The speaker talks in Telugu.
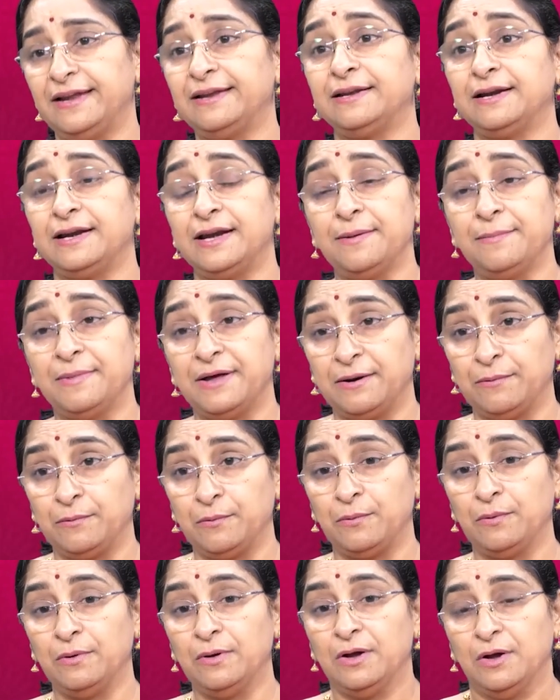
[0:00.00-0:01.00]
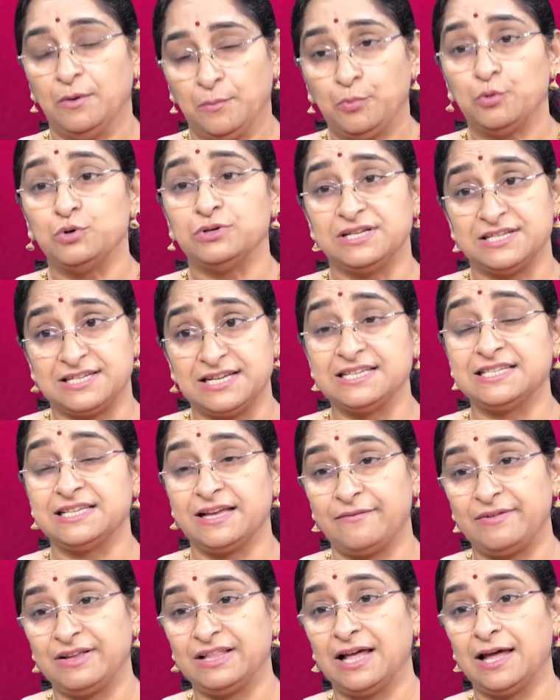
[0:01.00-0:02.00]
ఏంటంటే మనము పూజ
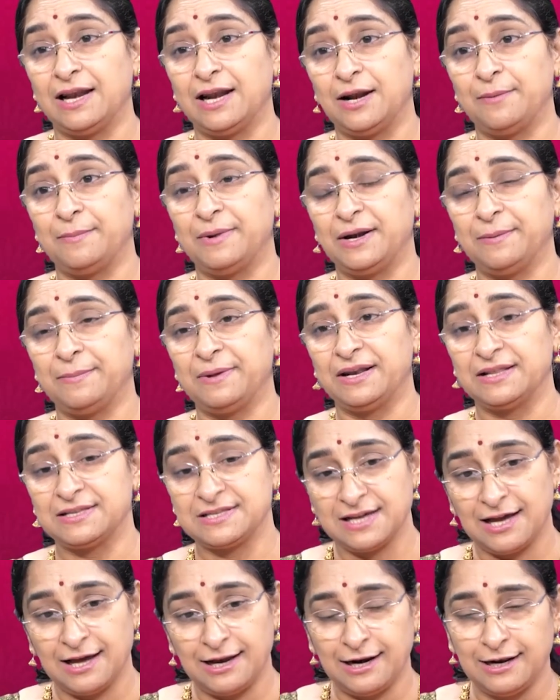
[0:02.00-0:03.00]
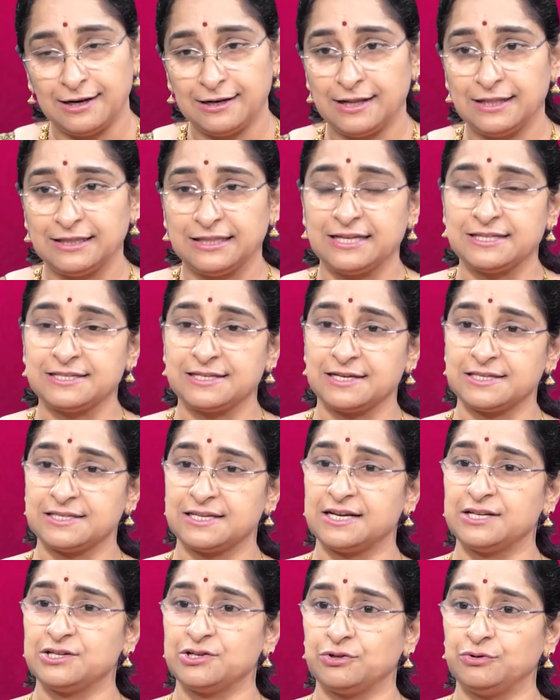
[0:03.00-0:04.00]
చేసే విధానాన్ని బట్టి మనం చాలా లలిత
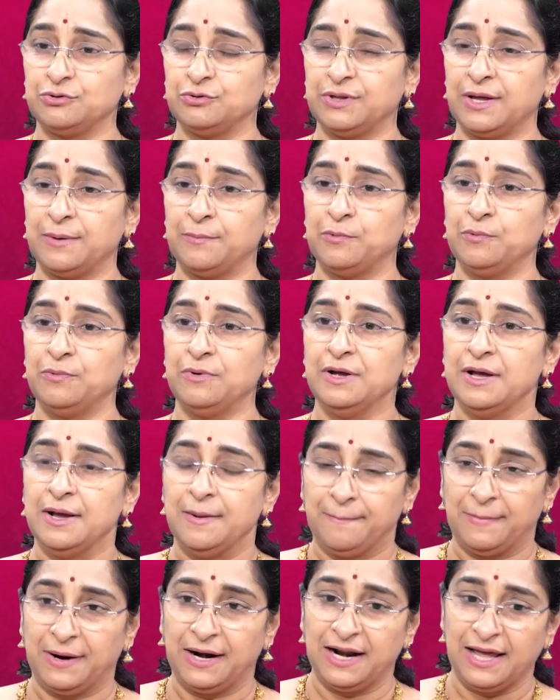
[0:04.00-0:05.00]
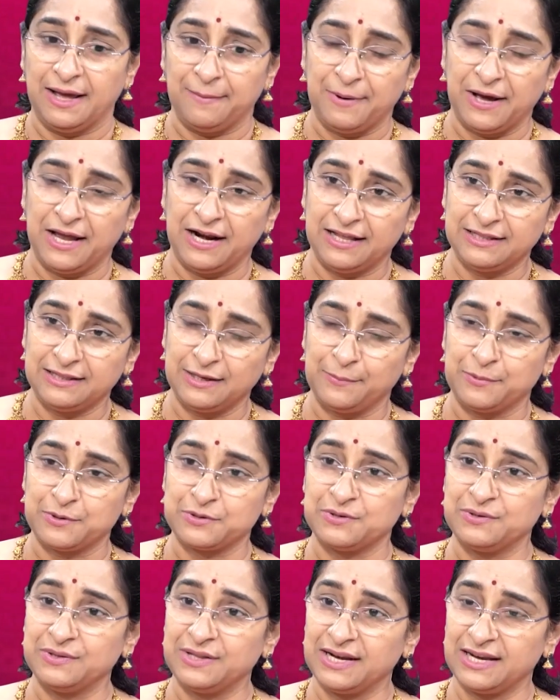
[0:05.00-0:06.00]
శాస్త్రం చదువుతాము మళ్ళీ బాలాత్రి
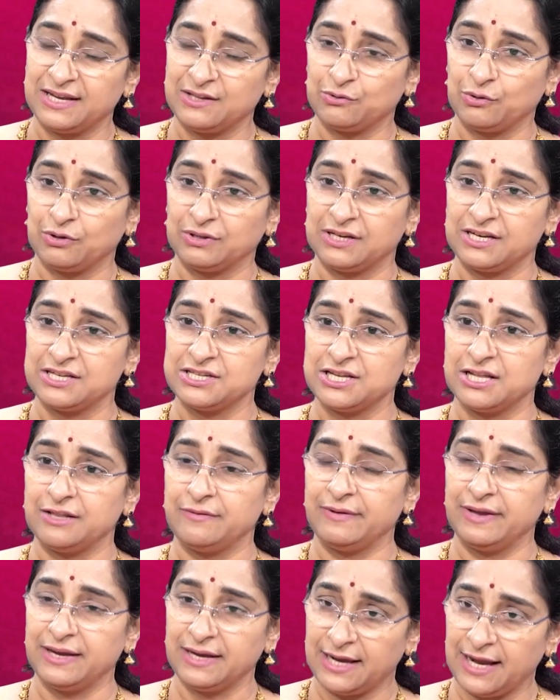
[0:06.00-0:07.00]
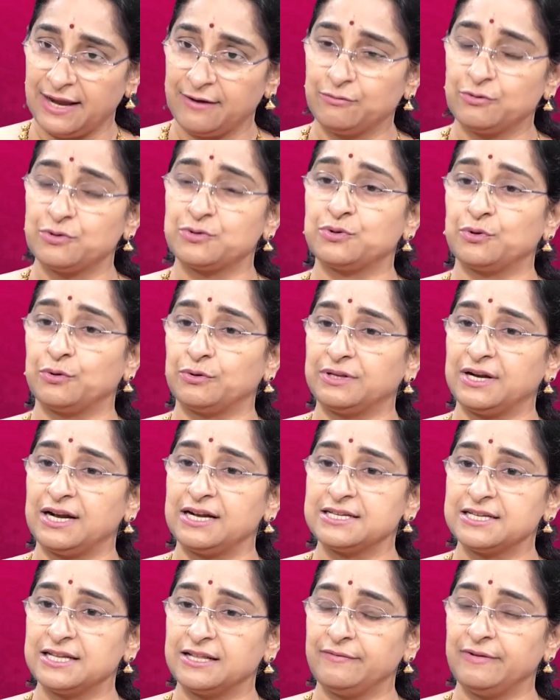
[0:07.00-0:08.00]
సుందరికి స్తోత్రం చదివి ఇంకేమిటో
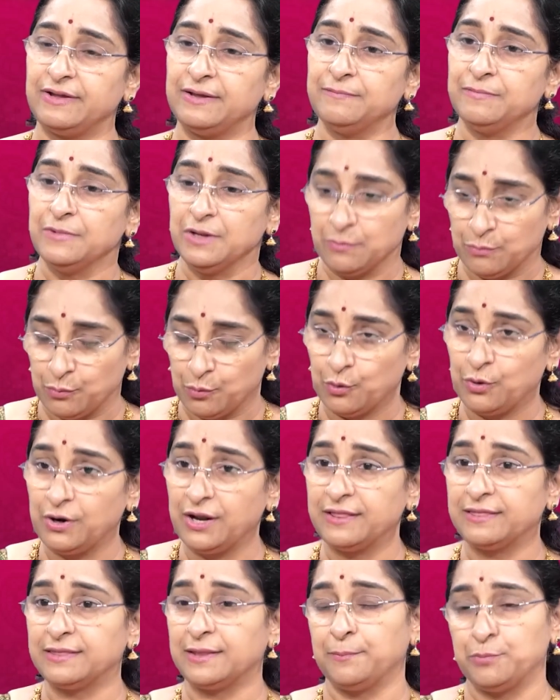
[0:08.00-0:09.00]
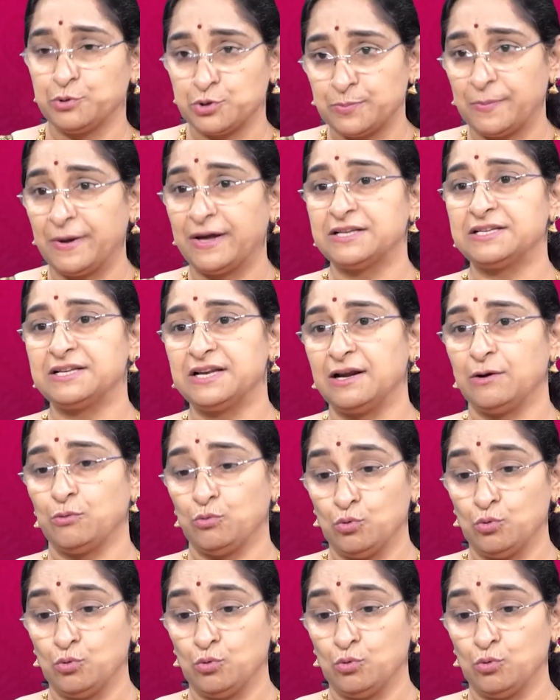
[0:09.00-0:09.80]
స్తోత్రాలు చదివి బోల్డ్ అంత పుష్పార్చన